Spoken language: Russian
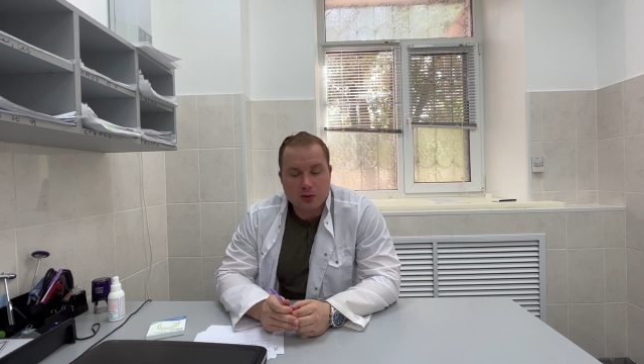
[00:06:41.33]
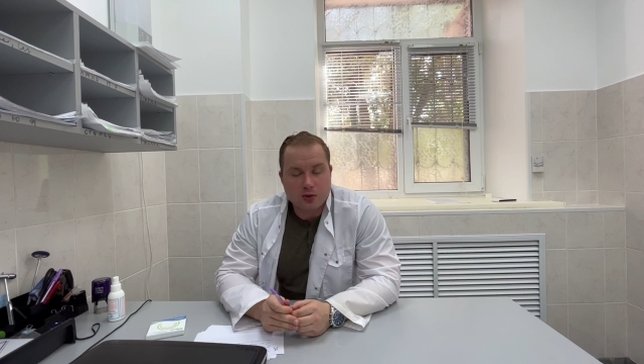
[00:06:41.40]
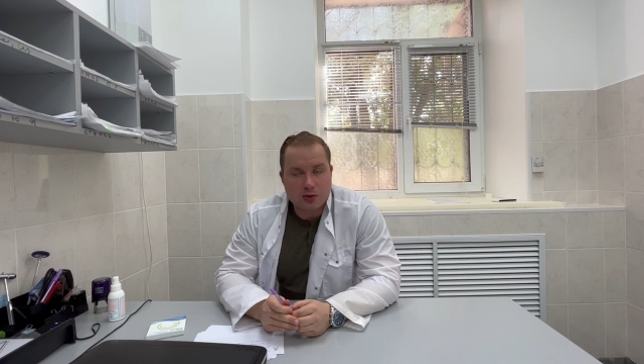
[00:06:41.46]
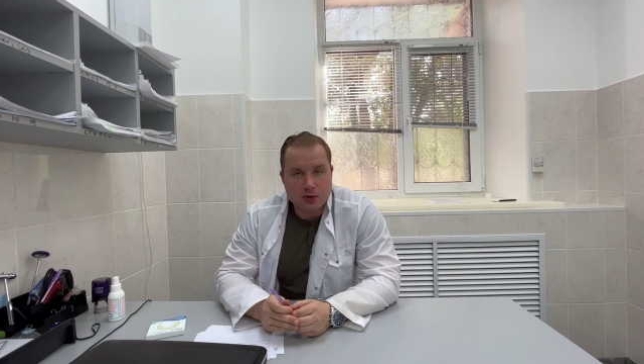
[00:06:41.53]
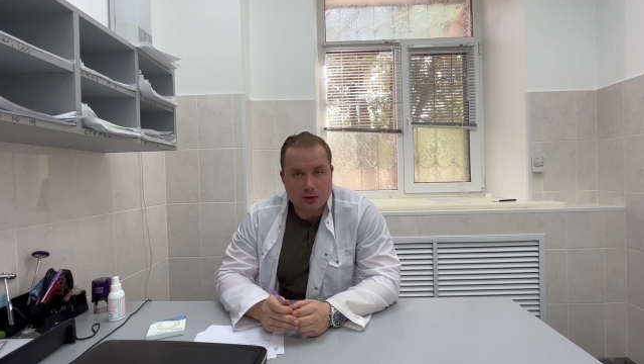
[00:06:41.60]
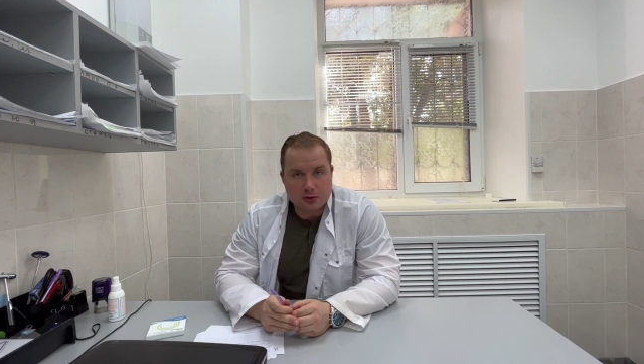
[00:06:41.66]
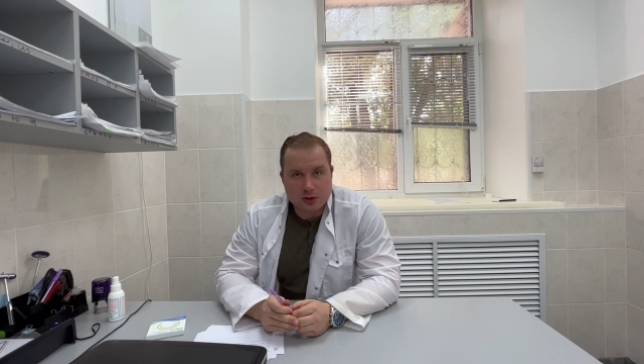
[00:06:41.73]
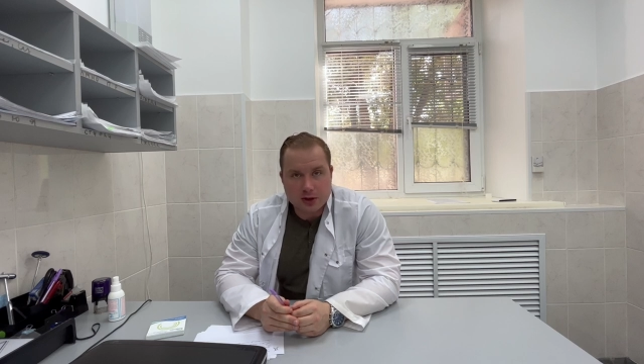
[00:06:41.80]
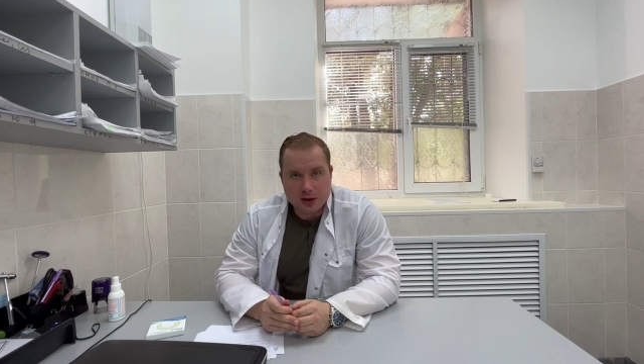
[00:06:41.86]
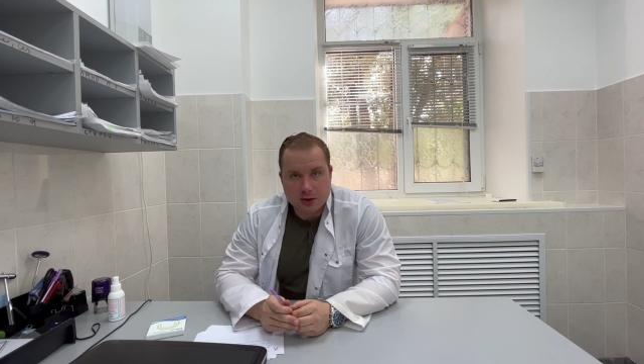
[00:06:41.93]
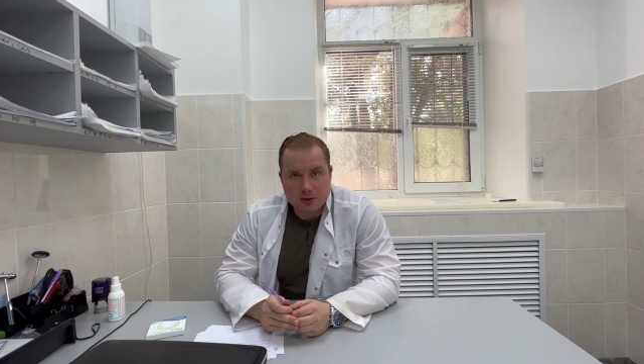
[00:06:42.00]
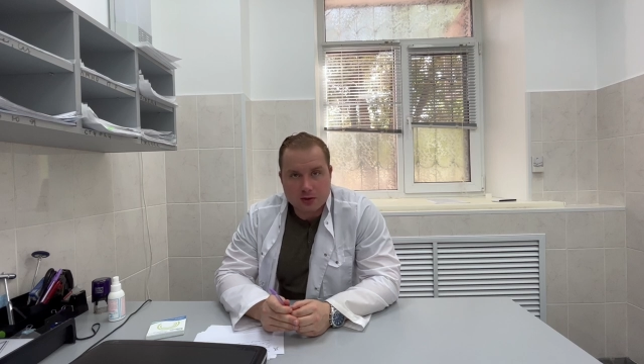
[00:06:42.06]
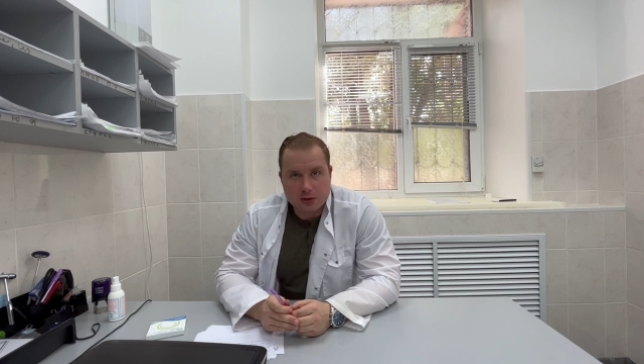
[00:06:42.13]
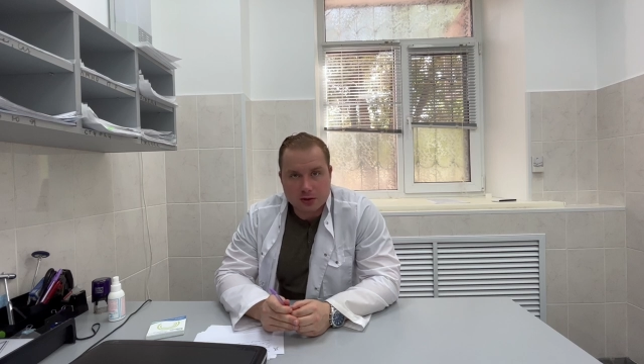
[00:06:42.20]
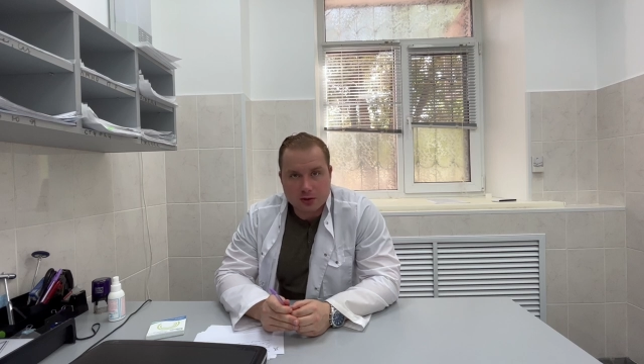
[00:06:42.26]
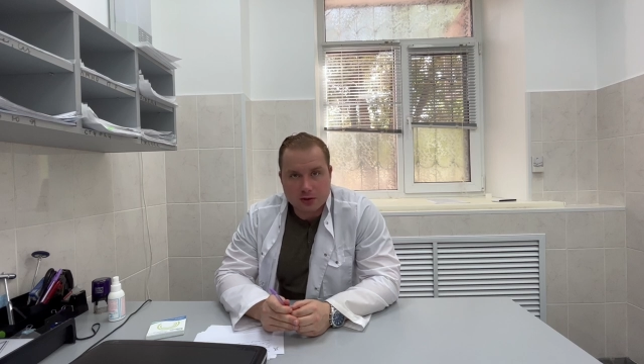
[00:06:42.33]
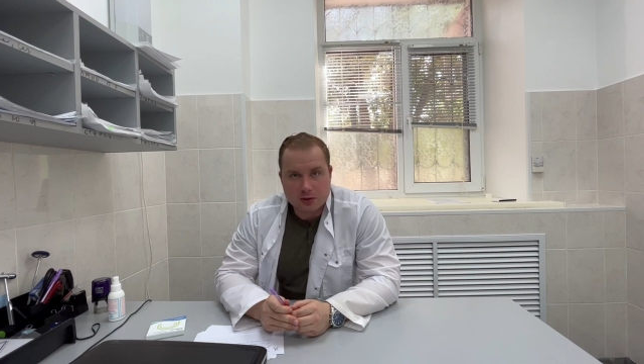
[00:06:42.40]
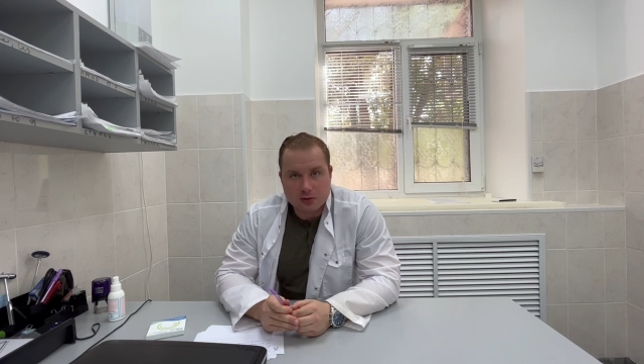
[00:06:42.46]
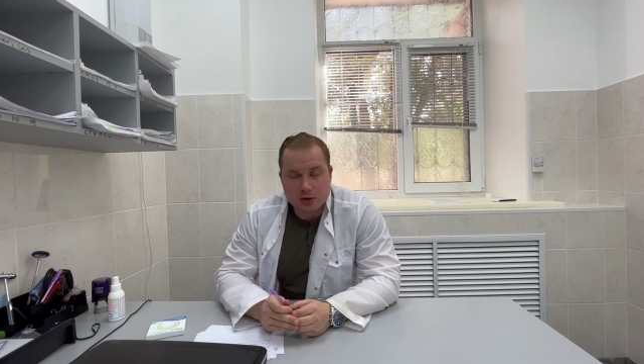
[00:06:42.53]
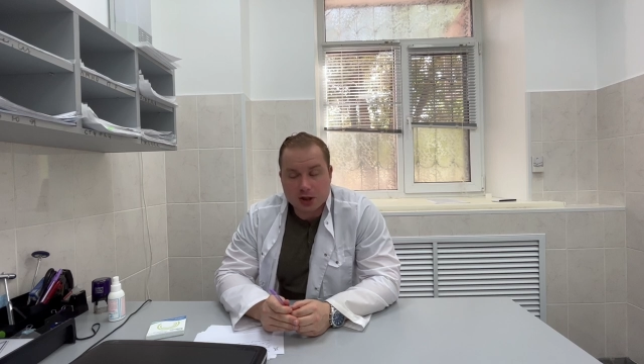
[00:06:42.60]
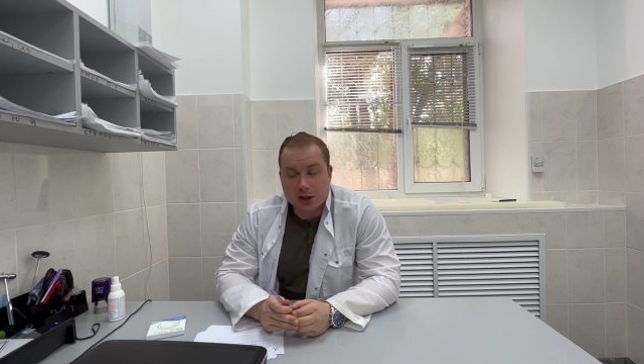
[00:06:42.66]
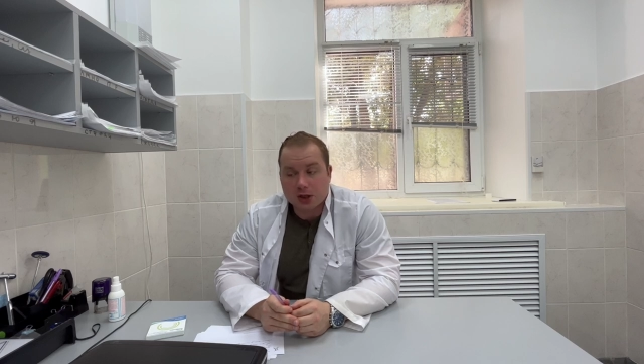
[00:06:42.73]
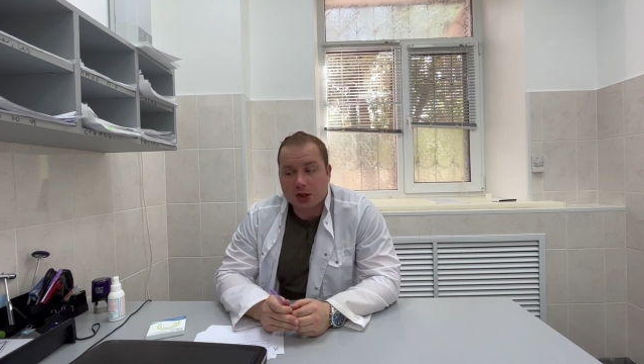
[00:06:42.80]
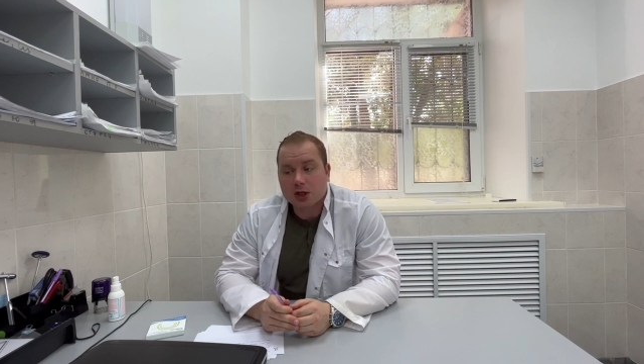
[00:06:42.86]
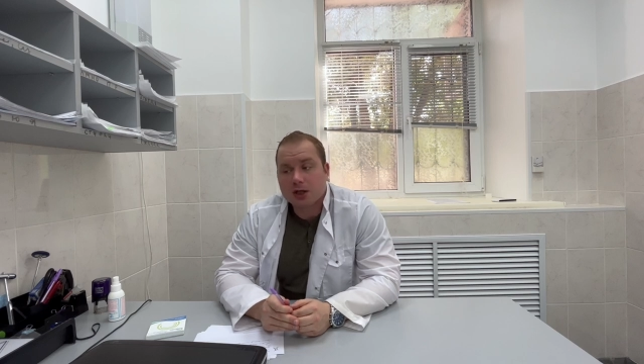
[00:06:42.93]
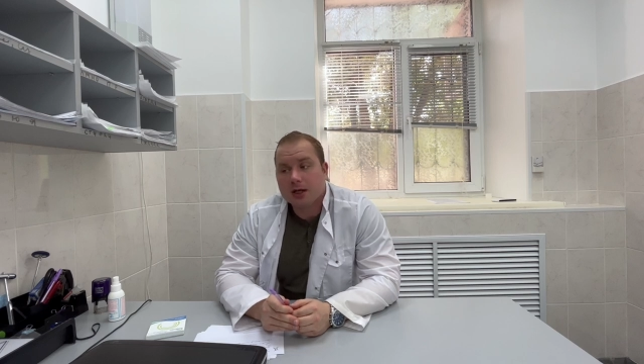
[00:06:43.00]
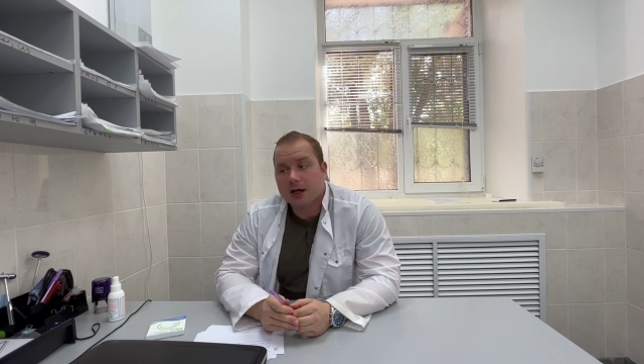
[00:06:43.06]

пола вот так коротко у женщин,